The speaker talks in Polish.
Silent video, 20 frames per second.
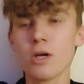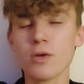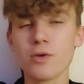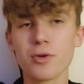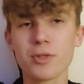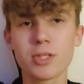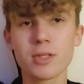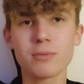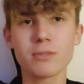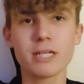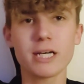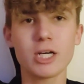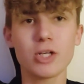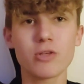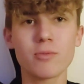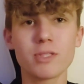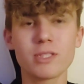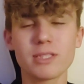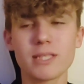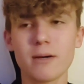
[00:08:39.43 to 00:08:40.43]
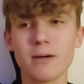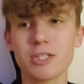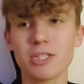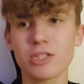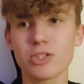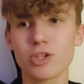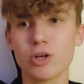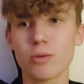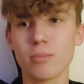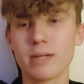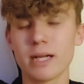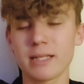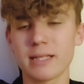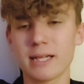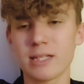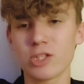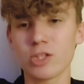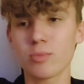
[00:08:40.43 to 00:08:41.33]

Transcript: w którym ta Harumi stała się dobra, tak?